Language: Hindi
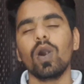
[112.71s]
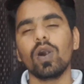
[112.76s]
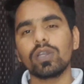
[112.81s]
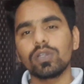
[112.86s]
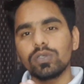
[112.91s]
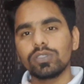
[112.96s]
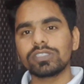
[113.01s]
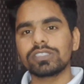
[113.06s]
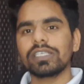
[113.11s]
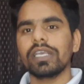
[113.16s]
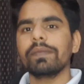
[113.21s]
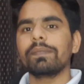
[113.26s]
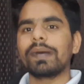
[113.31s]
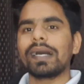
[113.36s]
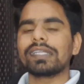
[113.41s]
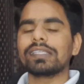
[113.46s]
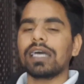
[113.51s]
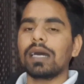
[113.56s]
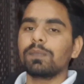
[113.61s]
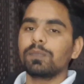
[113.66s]
और उसके
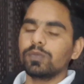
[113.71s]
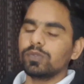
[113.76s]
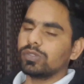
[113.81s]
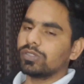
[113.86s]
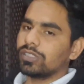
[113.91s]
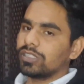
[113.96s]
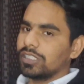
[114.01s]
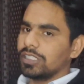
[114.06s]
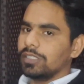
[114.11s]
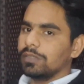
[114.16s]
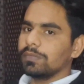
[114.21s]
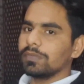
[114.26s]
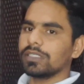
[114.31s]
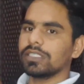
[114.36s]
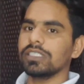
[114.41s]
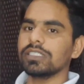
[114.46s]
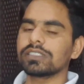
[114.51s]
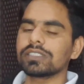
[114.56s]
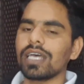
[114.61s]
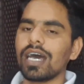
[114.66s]
बाद आप उस टीम
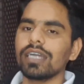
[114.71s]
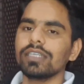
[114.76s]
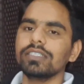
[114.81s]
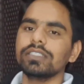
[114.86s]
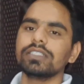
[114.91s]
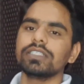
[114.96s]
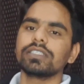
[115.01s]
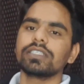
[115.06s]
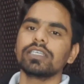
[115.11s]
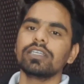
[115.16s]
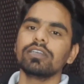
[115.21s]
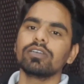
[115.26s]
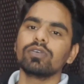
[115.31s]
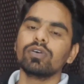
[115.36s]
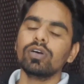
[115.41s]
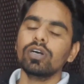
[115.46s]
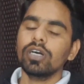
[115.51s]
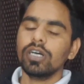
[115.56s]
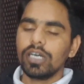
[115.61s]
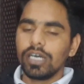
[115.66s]
की सारी डिटेल
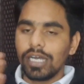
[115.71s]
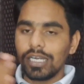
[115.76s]
को